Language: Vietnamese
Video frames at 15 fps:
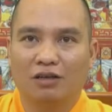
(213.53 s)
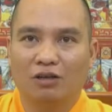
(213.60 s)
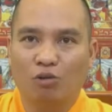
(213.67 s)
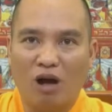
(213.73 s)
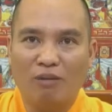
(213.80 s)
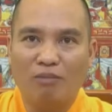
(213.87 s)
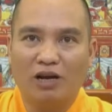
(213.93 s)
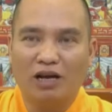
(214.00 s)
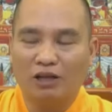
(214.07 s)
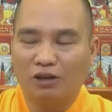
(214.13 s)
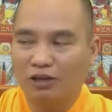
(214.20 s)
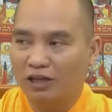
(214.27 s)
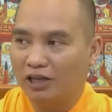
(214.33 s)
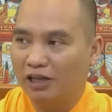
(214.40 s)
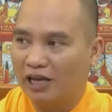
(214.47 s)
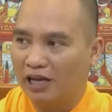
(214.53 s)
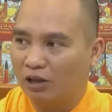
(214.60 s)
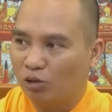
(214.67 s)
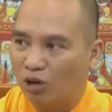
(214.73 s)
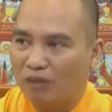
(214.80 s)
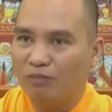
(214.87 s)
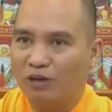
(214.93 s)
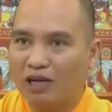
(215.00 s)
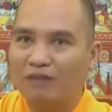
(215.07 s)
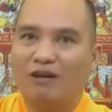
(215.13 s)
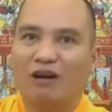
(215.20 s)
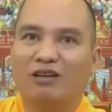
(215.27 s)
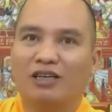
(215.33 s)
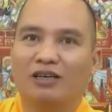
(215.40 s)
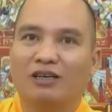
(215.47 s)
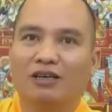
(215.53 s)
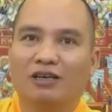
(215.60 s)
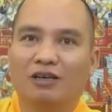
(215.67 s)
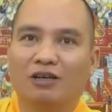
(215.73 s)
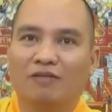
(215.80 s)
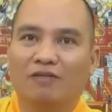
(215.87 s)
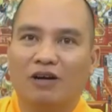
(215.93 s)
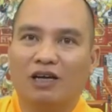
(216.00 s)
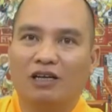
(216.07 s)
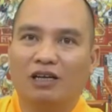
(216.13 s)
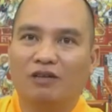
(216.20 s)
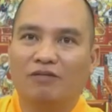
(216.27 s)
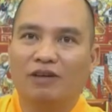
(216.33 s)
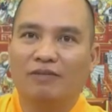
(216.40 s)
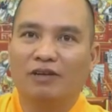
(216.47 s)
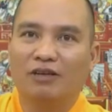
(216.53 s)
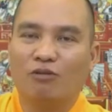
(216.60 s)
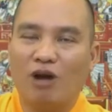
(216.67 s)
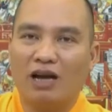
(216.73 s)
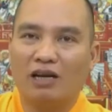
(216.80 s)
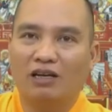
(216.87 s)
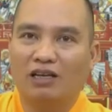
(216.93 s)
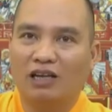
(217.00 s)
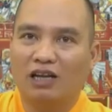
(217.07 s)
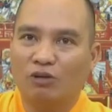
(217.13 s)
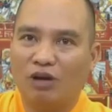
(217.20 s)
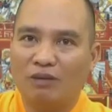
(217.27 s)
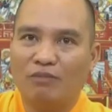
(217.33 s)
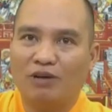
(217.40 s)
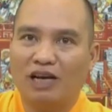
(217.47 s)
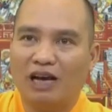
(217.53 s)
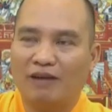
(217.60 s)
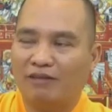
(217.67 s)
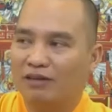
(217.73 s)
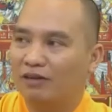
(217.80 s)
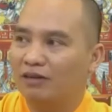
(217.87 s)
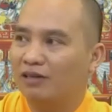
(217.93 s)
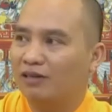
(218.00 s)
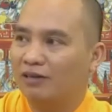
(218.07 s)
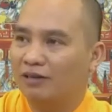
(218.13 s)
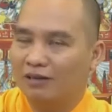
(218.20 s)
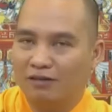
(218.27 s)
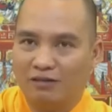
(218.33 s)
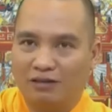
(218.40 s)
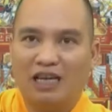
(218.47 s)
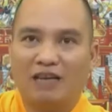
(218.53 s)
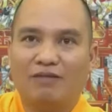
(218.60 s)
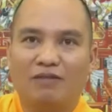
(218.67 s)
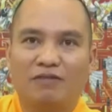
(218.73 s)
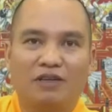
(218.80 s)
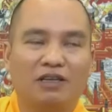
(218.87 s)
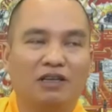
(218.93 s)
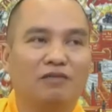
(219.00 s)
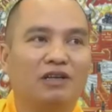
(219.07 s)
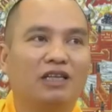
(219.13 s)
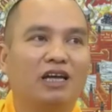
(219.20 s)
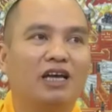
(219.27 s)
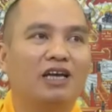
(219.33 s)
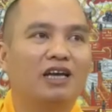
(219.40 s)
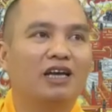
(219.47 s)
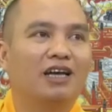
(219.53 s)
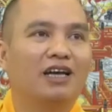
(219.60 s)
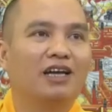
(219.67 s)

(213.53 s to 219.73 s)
thoáng một cái thấy thế này nhảy thoát một cái vào gì vào cái rừng phía bên qua cái đường nhảy thoát một cái về nó nó chạy vào phía rừng phía tây